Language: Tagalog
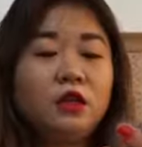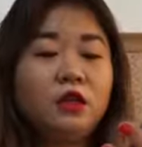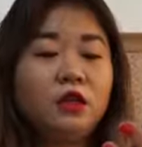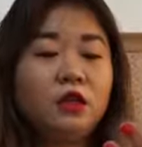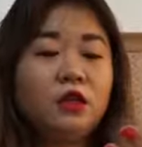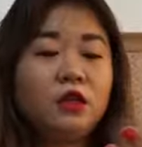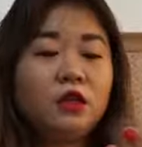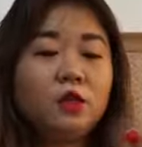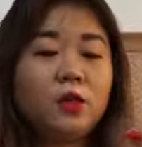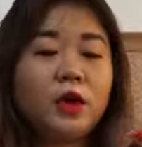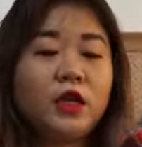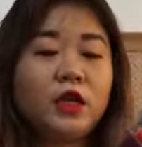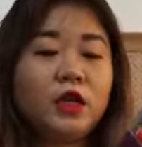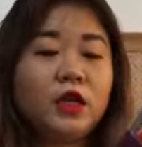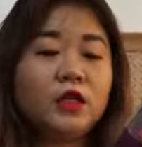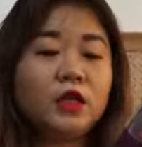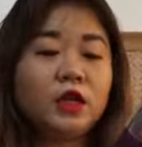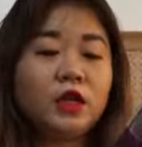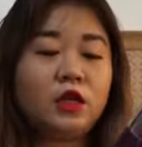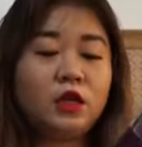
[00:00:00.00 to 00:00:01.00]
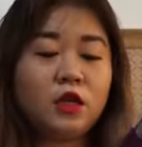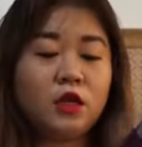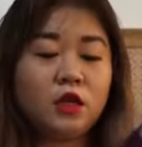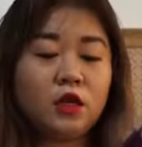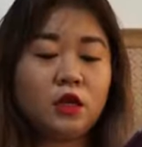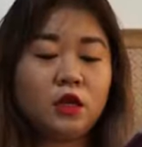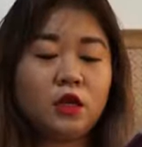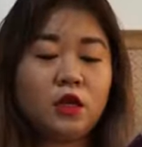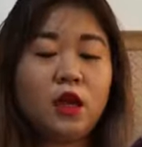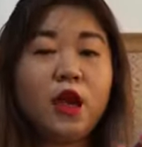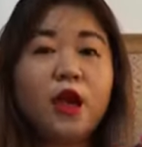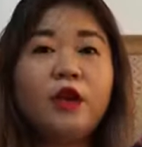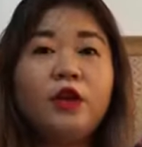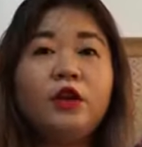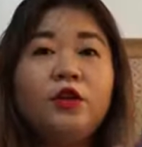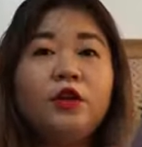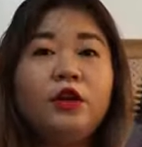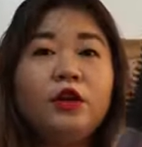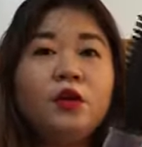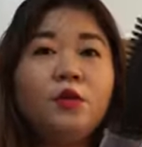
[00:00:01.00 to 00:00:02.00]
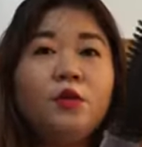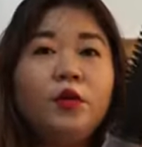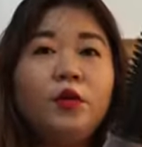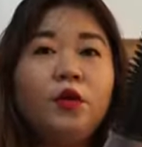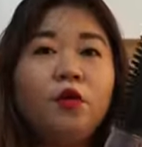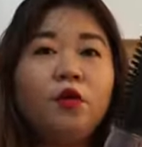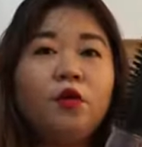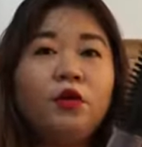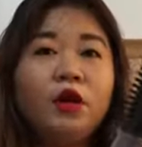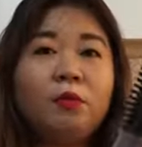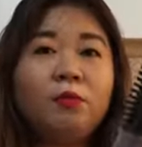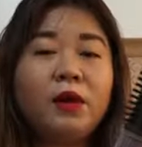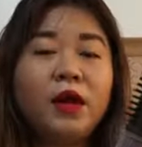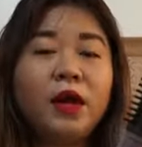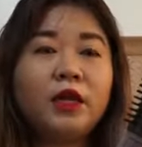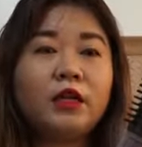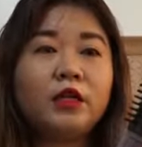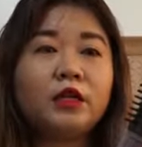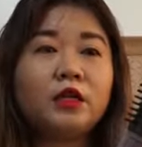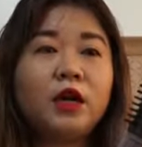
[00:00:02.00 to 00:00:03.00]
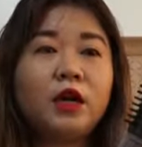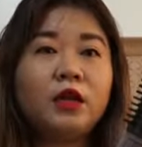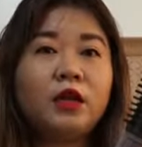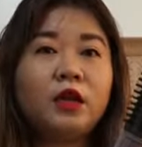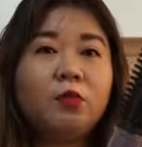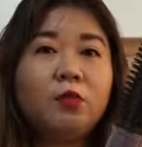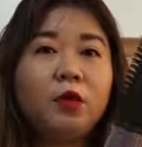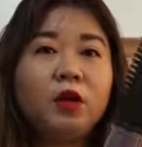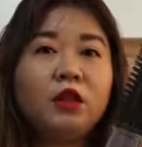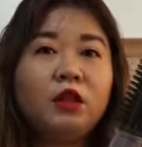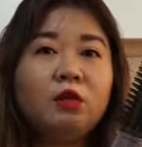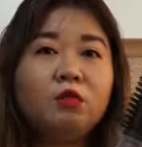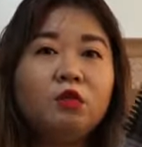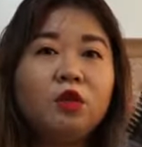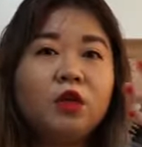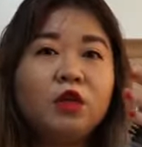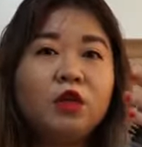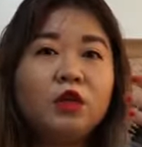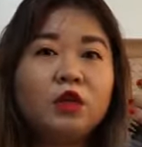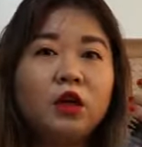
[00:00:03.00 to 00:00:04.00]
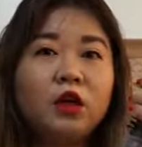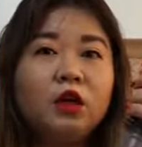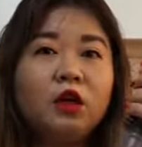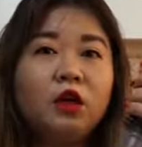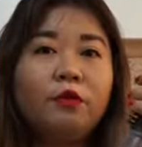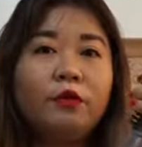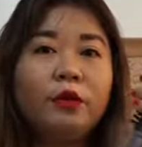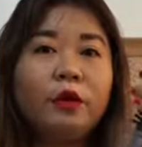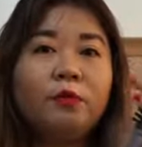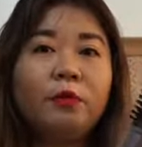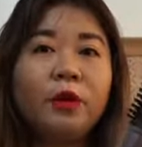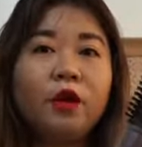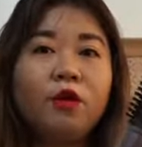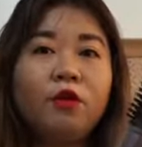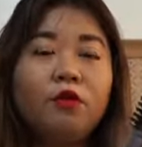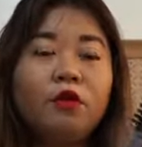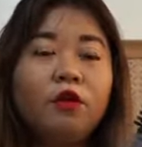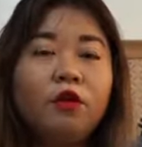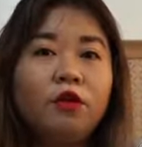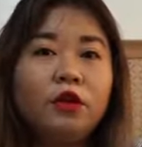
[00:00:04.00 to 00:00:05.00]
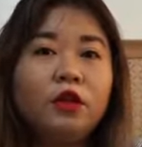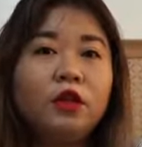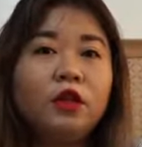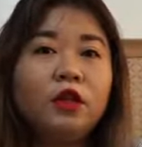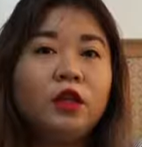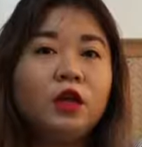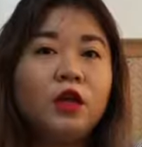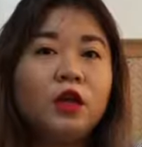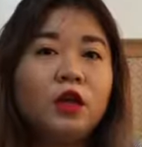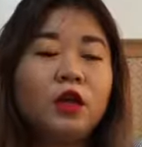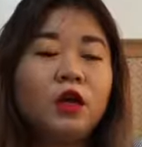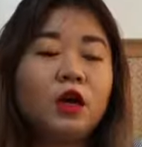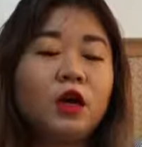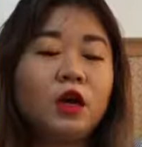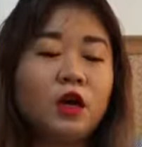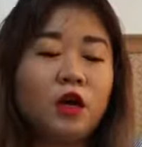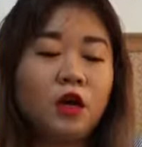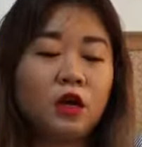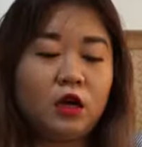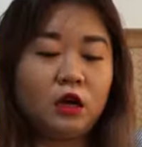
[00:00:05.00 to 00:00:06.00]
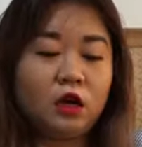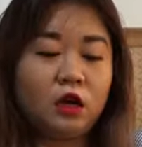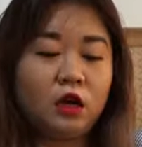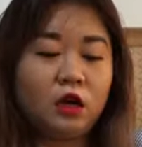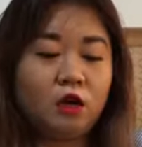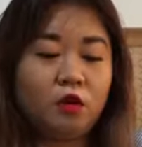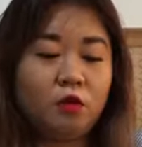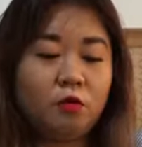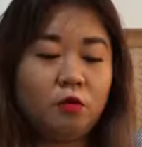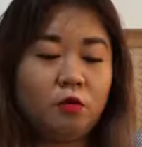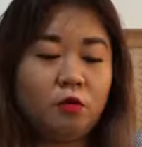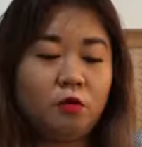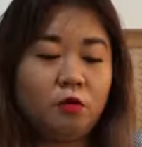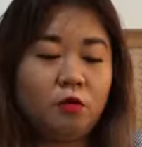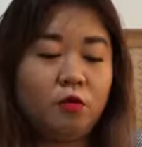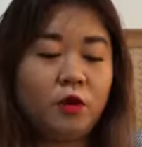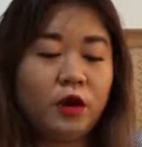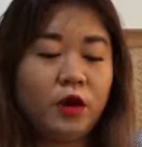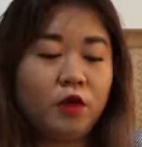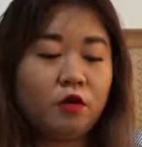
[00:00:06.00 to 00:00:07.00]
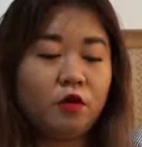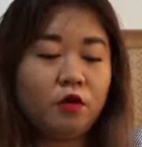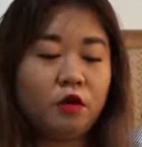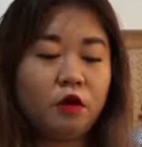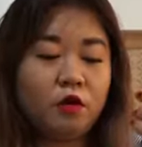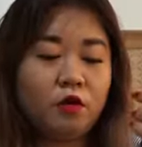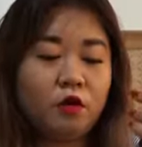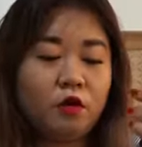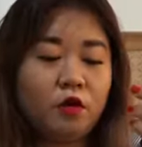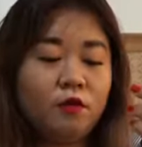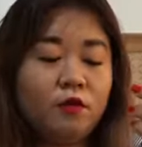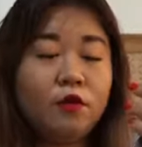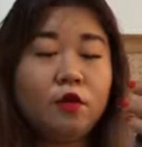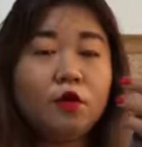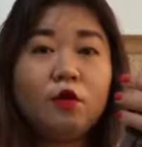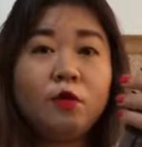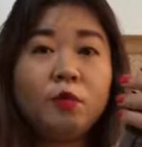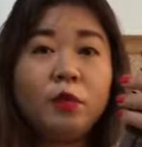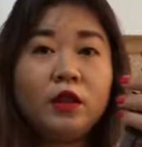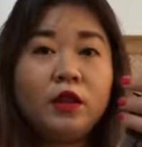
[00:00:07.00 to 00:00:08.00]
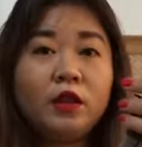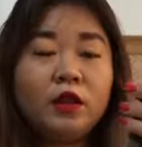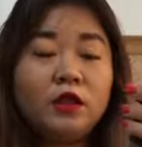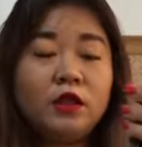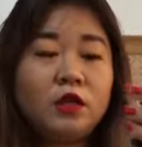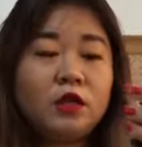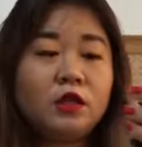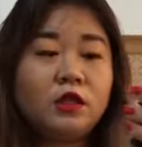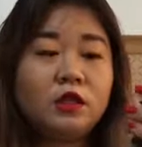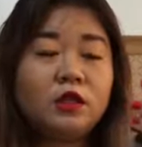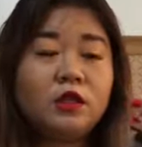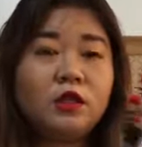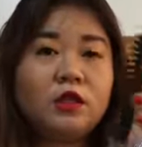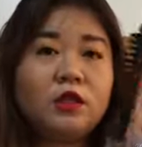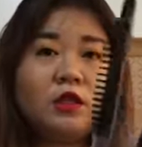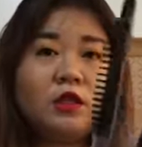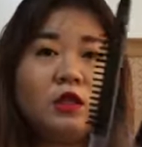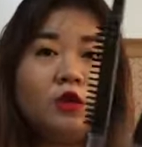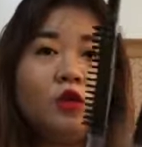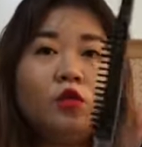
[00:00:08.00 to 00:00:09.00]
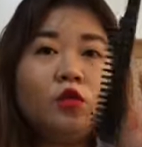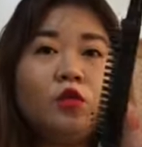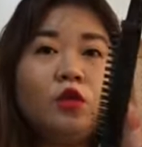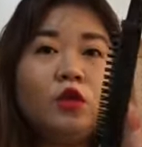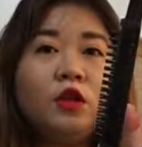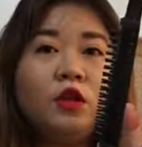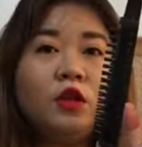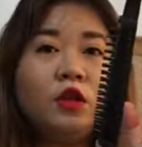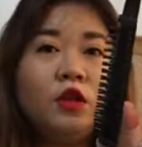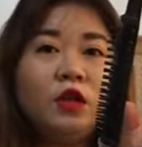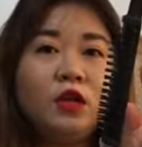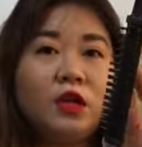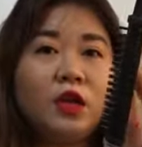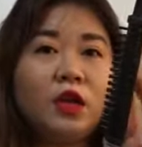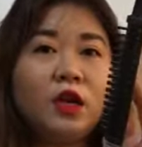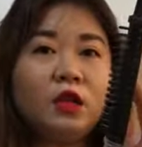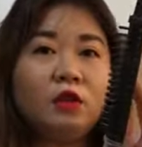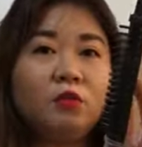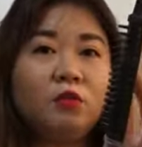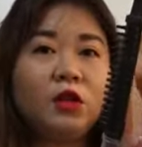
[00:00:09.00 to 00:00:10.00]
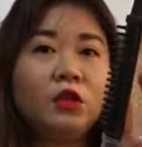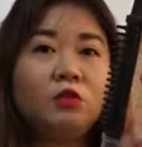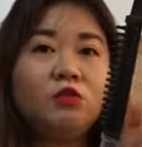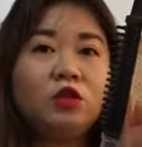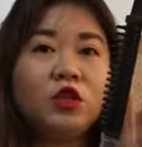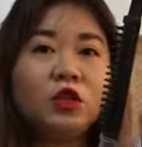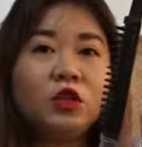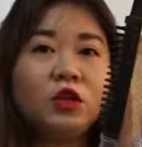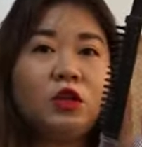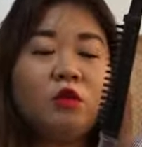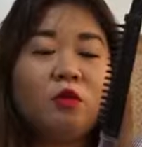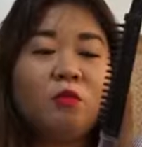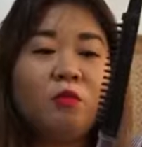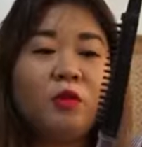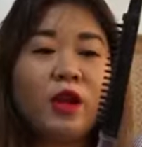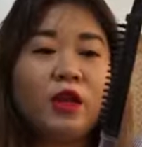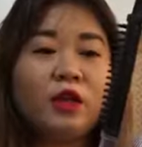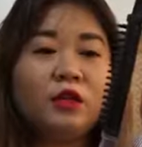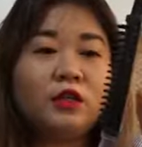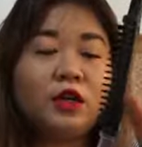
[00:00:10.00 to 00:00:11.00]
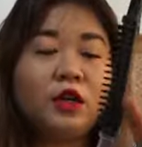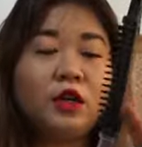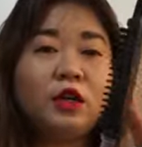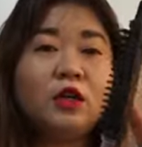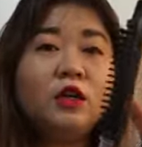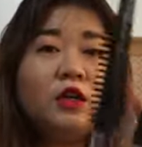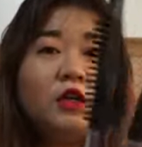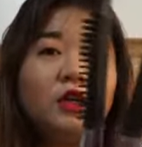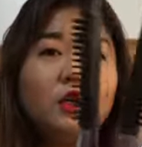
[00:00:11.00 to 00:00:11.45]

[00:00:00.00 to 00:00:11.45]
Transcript: This one is an Ionic Pro na plancha na pwede mo rin siyang gawing pang kulot. Uh, pero if you open this tool, yan, pwede mo siyang gawing plancha.